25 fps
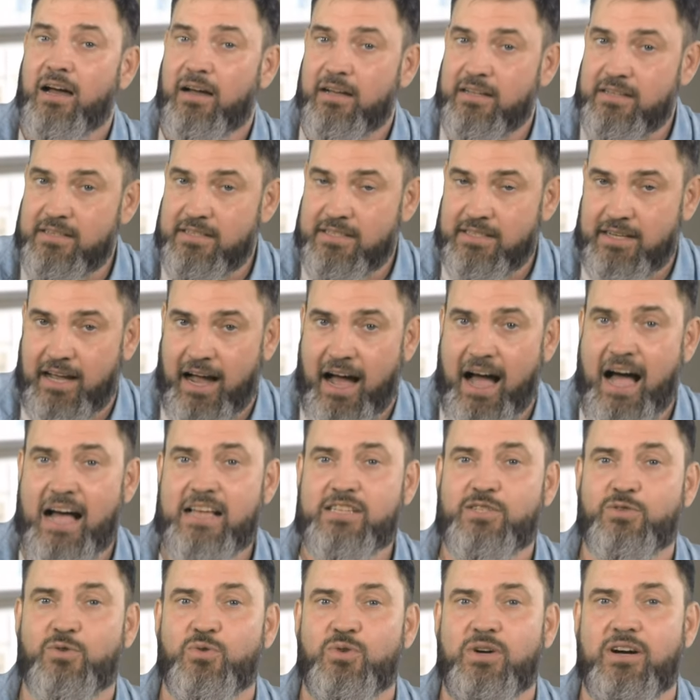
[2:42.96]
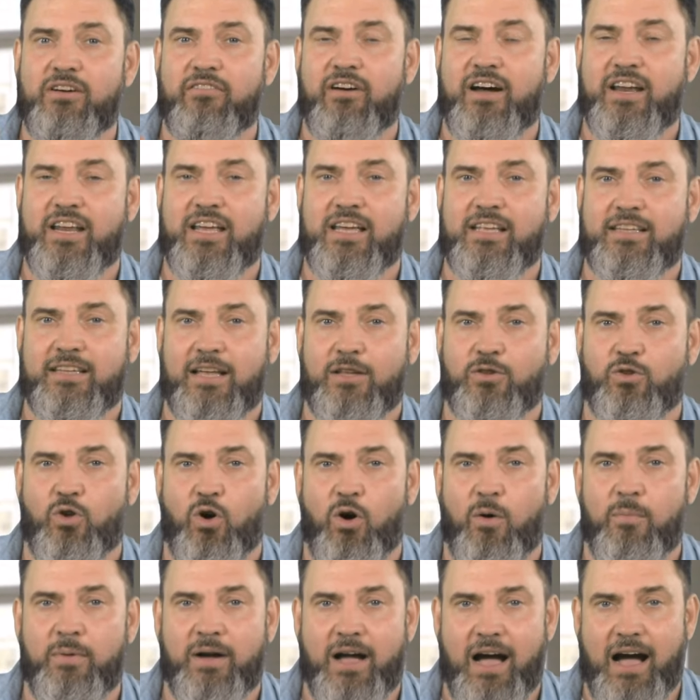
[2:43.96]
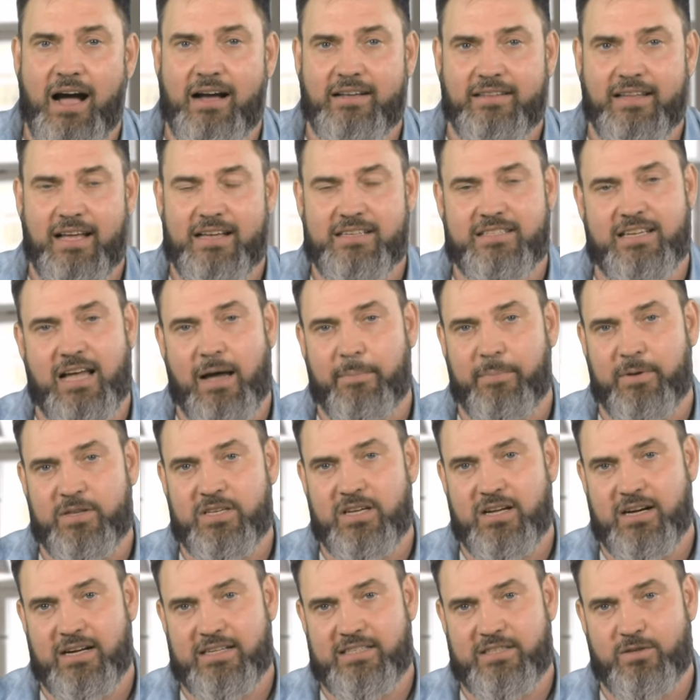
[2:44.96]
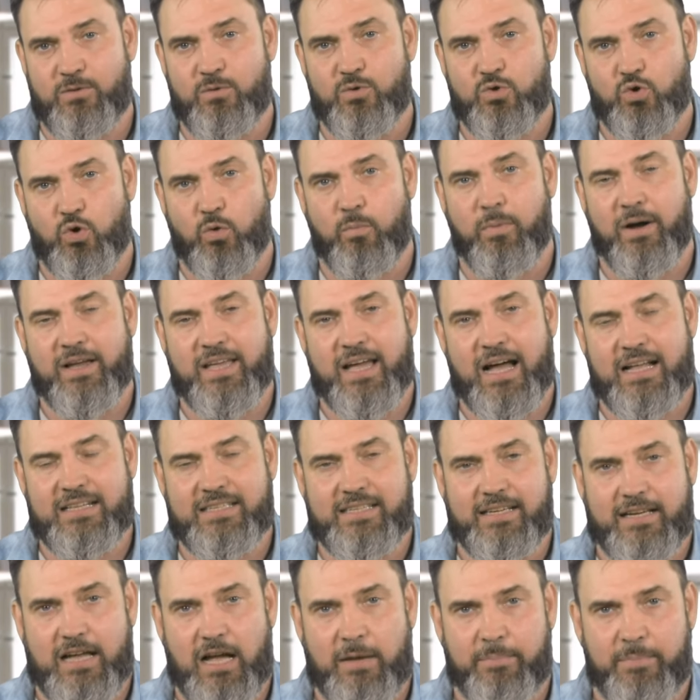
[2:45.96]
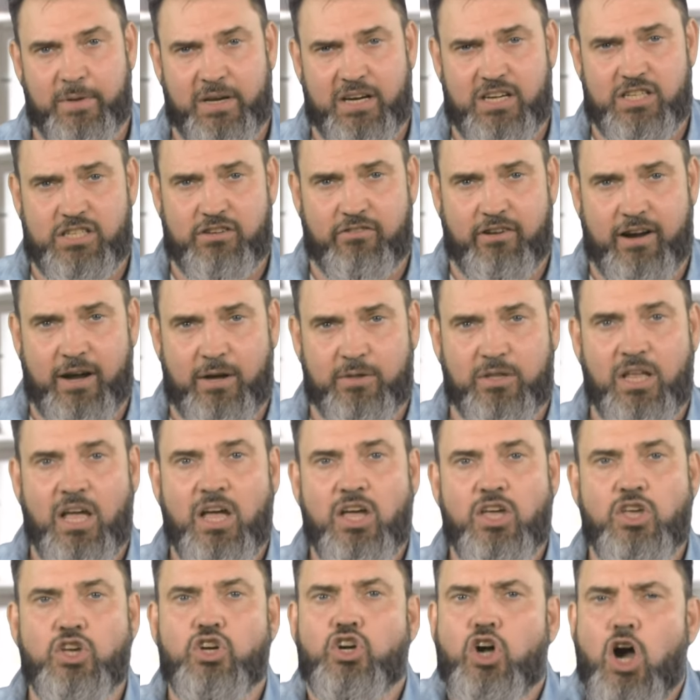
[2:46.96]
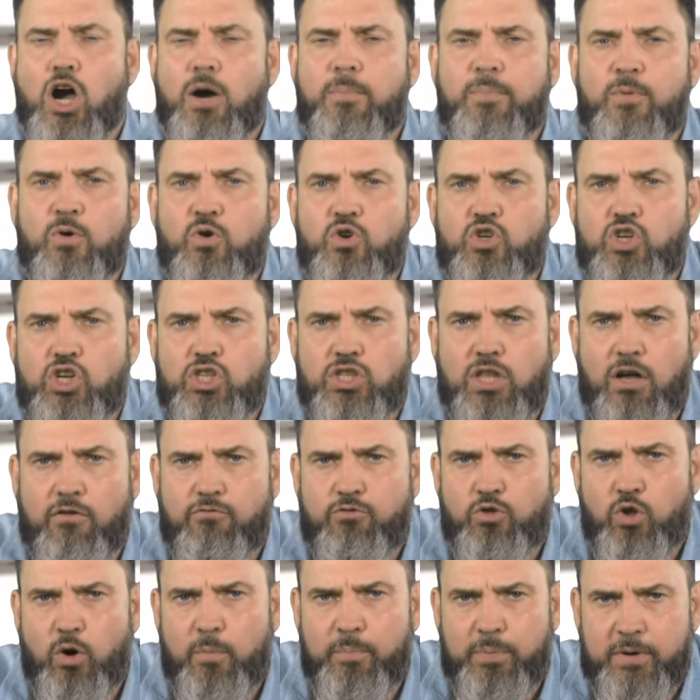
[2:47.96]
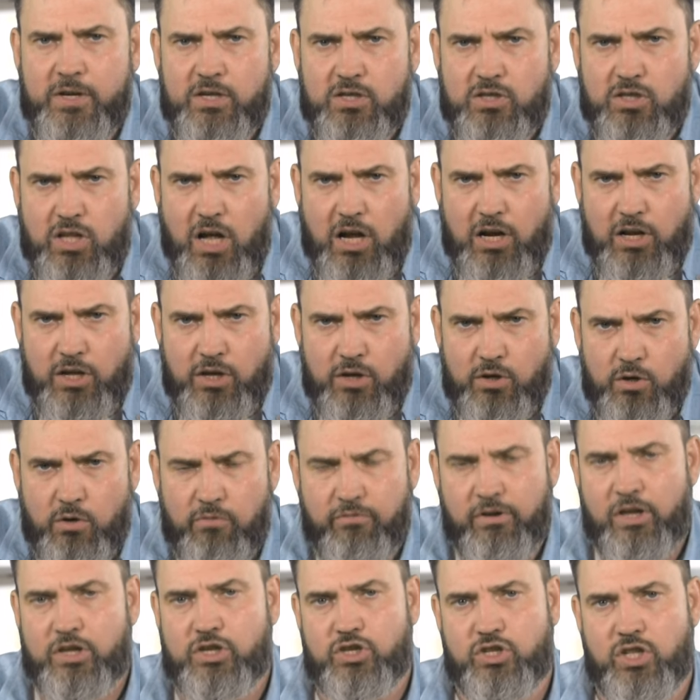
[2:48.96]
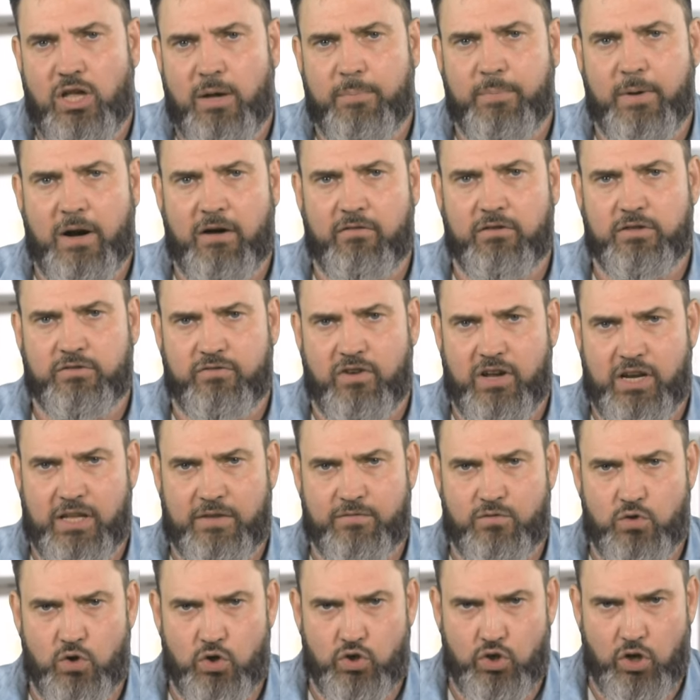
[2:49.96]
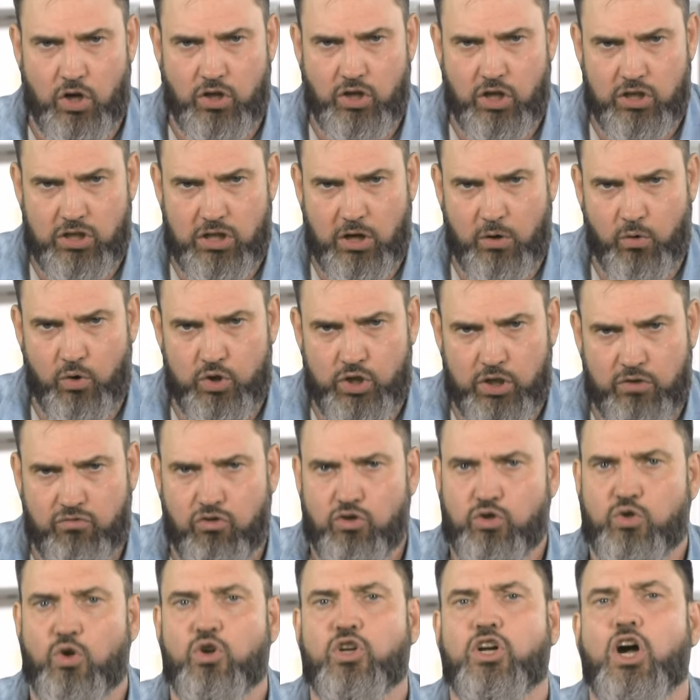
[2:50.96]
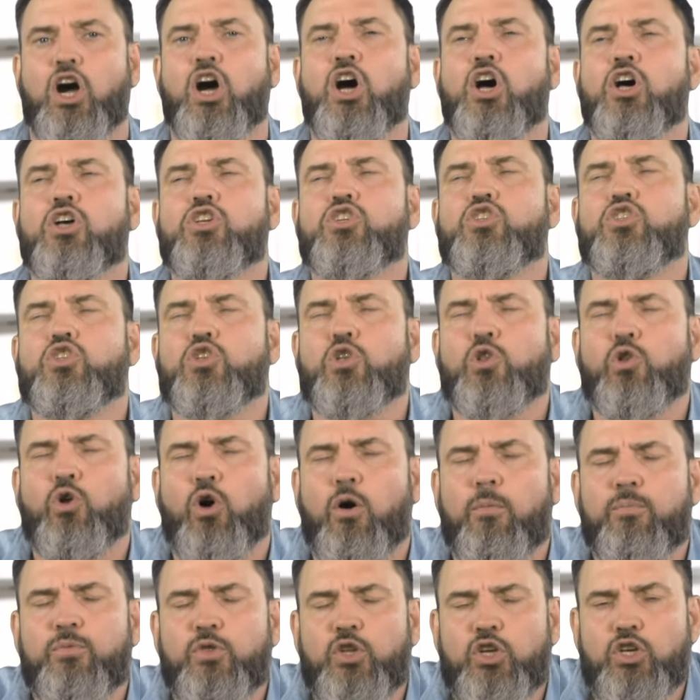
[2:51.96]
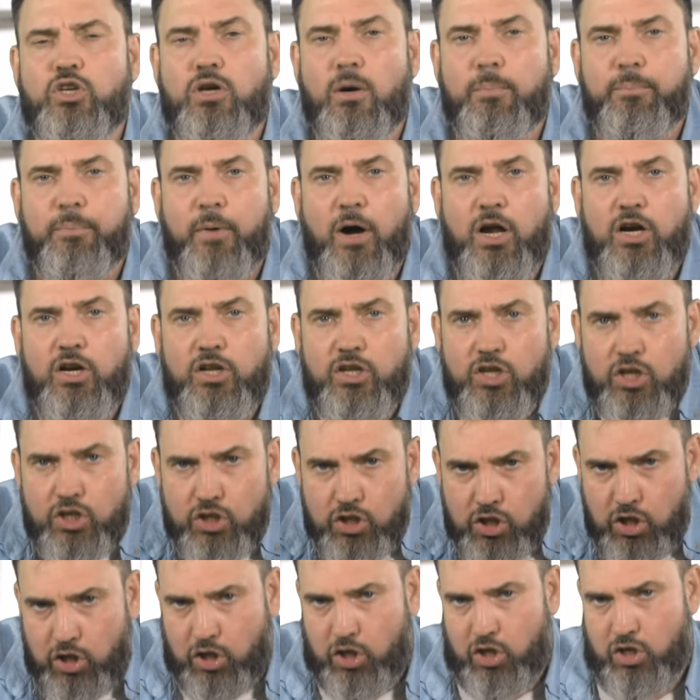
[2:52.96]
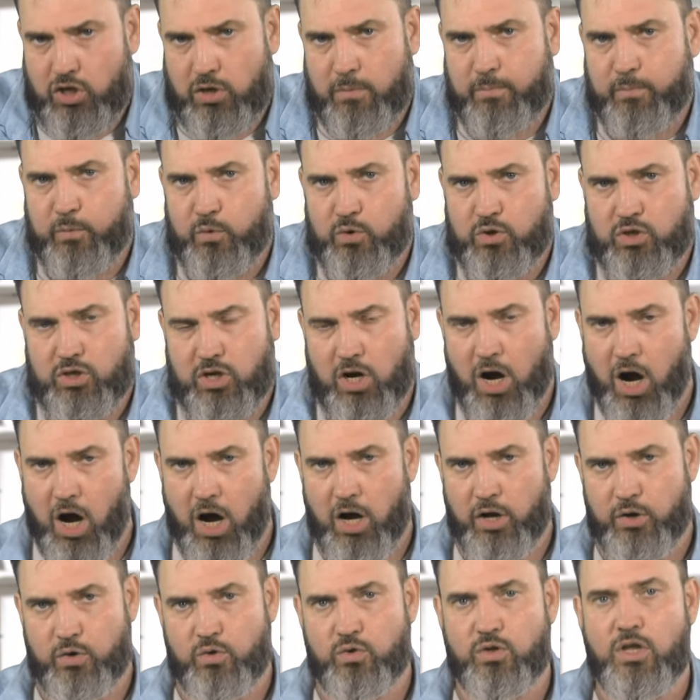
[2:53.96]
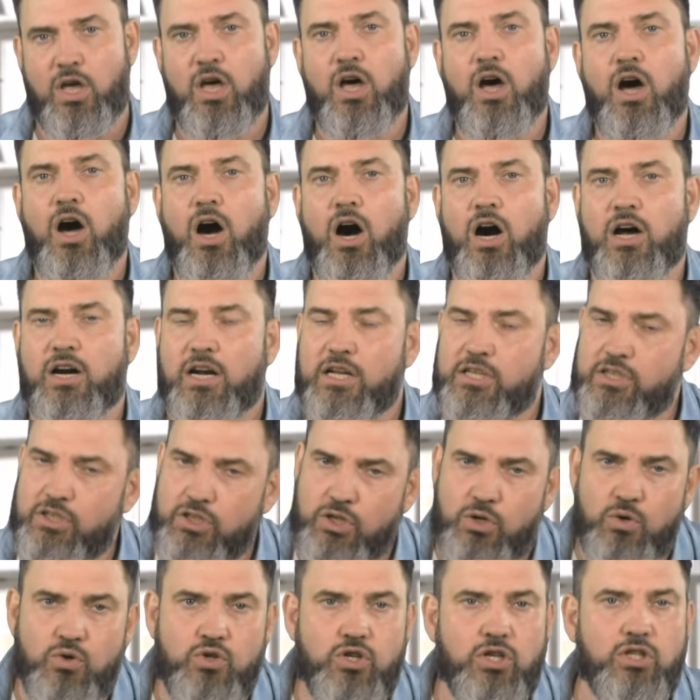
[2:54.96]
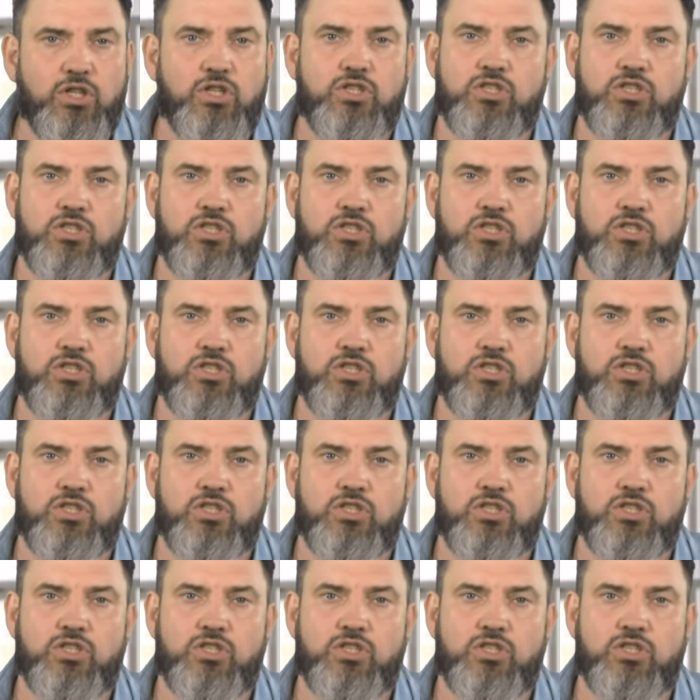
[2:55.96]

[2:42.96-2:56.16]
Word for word: э, сказку говорит о том, как на Западе Россиюшку боятся, как переживают и как бы уже давно признали ее вечное право творить все, что она захочет. Вот только злобные политики не пускают. А Россиюшка-то